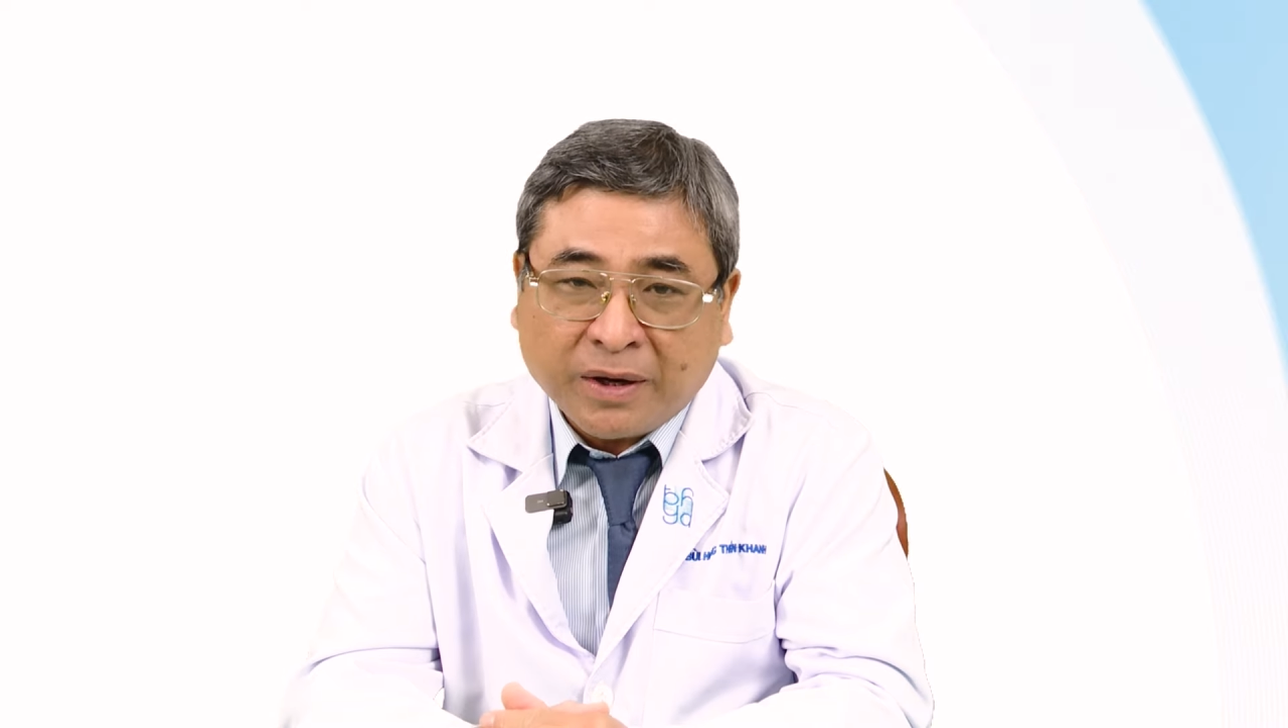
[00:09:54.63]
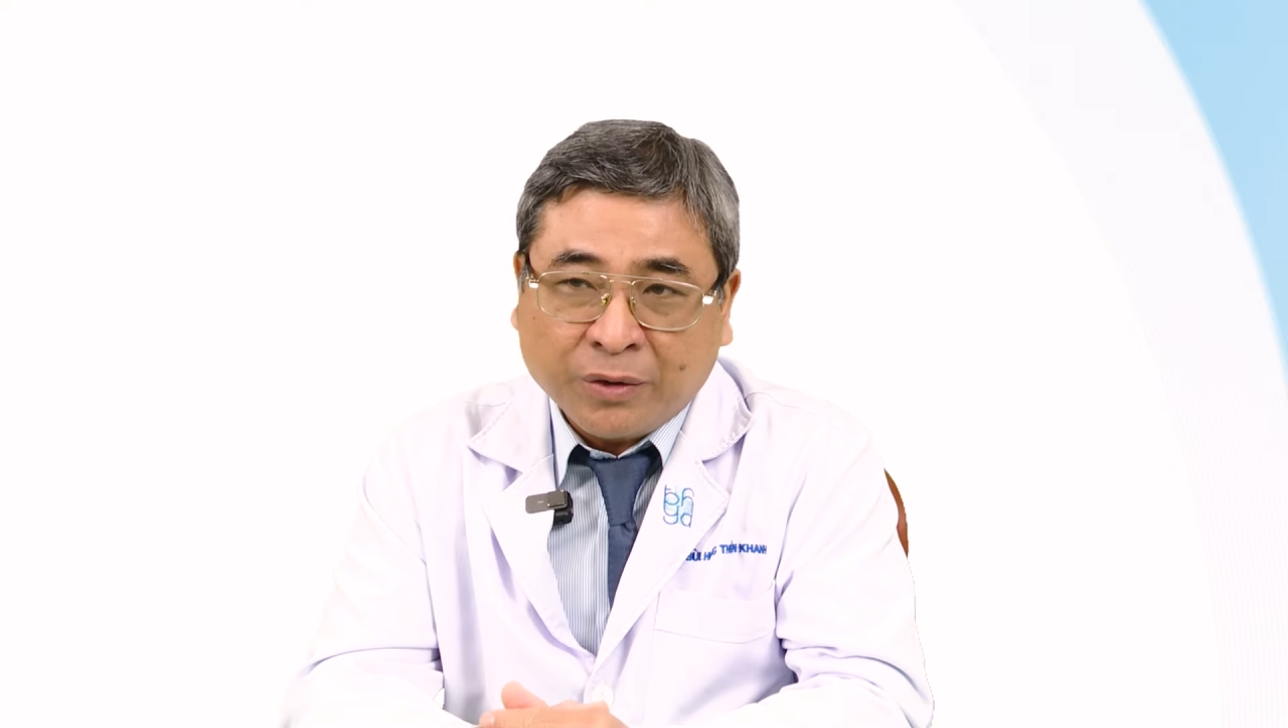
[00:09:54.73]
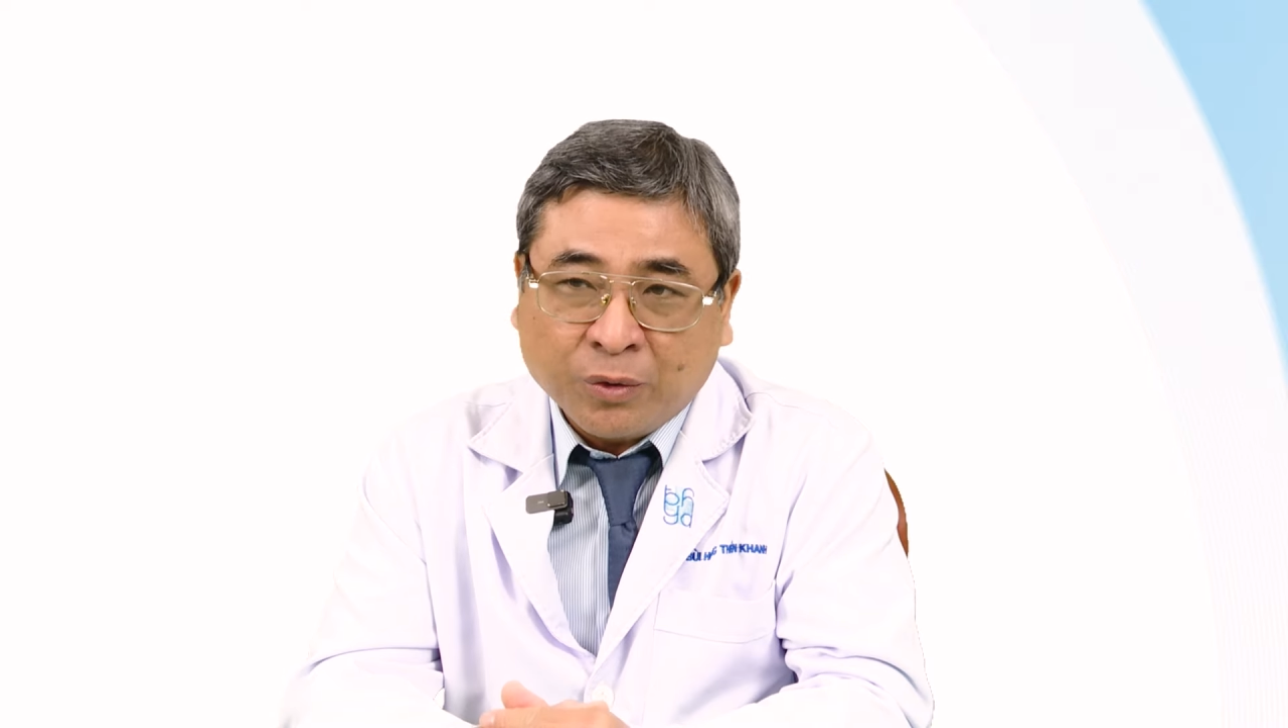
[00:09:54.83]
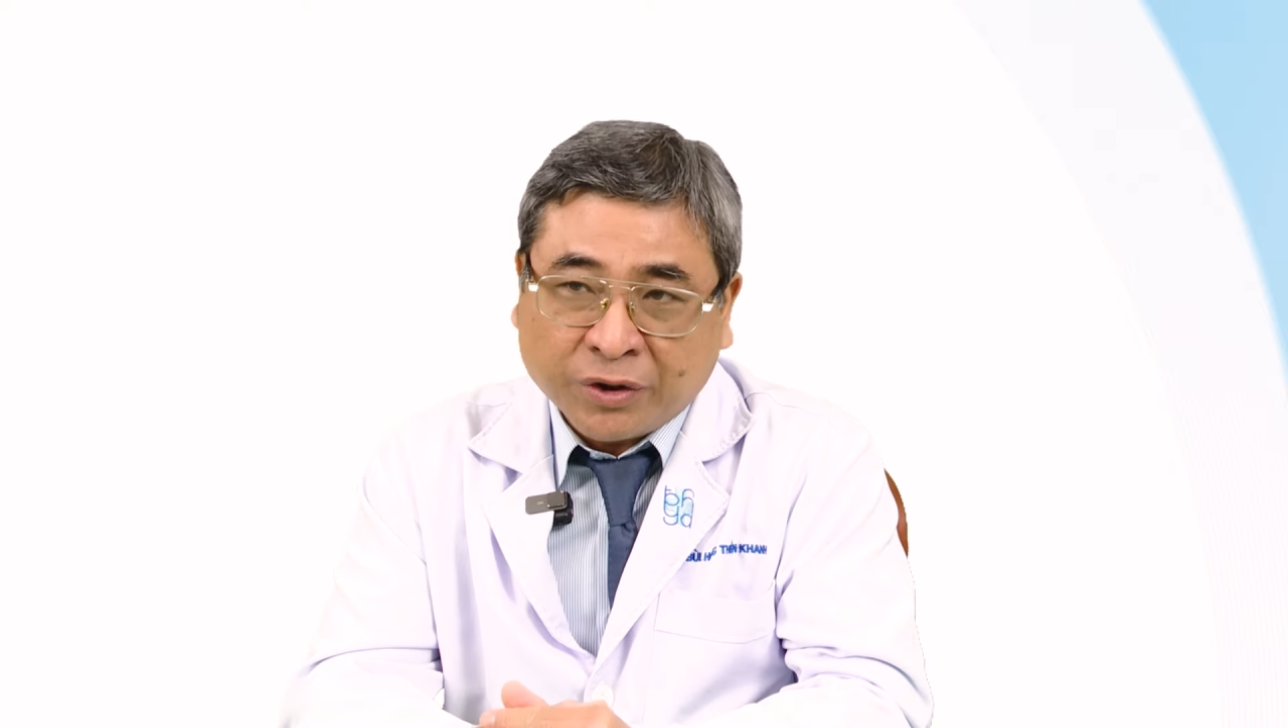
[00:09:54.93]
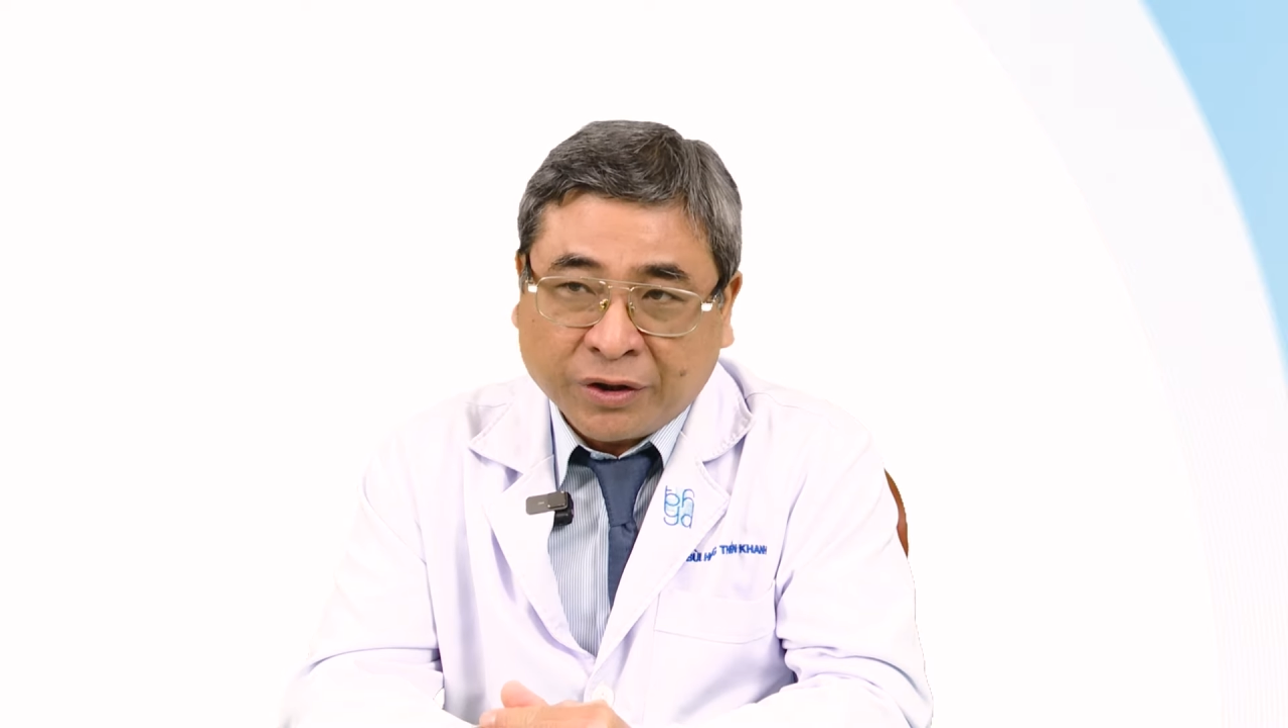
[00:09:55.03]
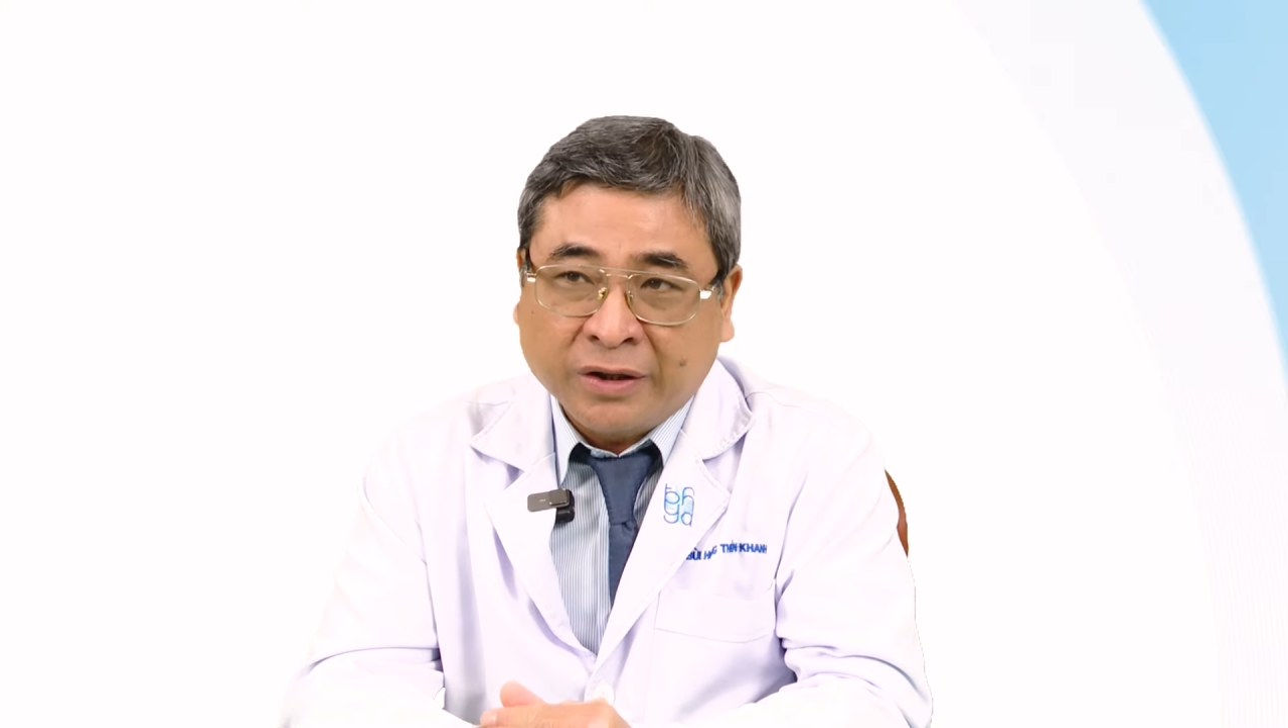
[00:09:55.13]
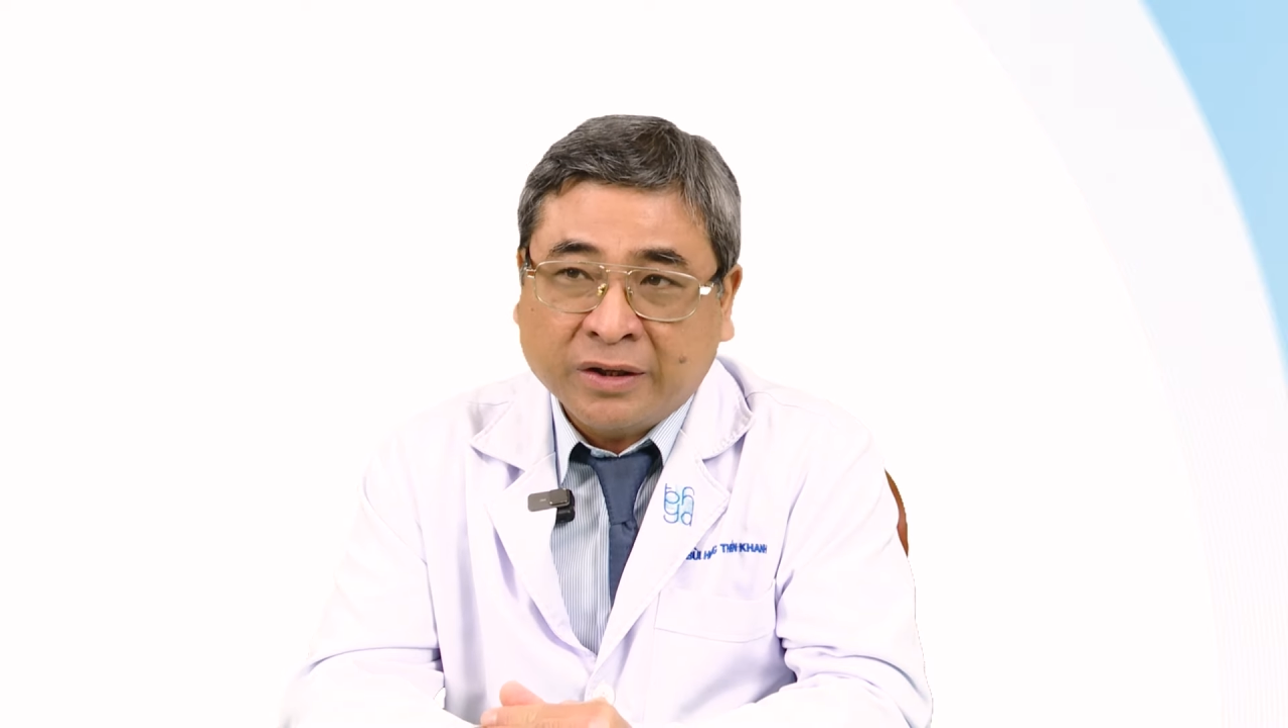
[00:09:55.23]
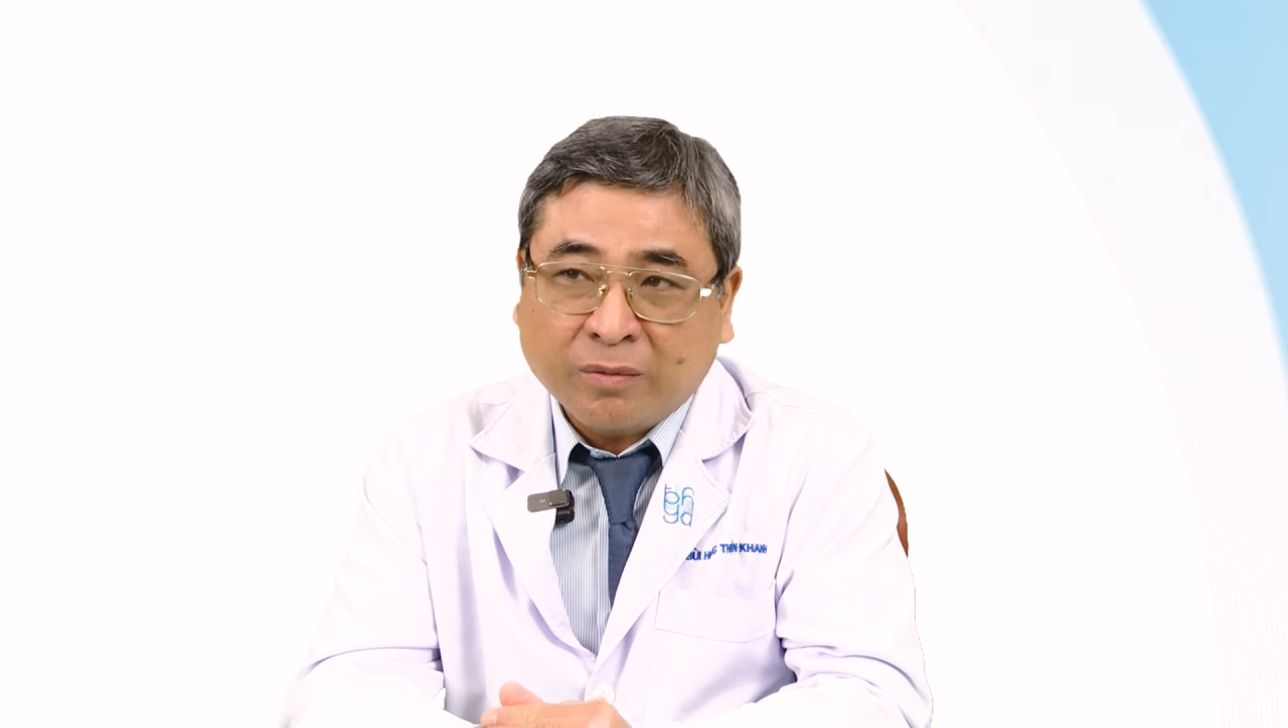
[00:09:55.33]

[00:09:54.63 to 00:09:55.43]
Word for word: mà điều trị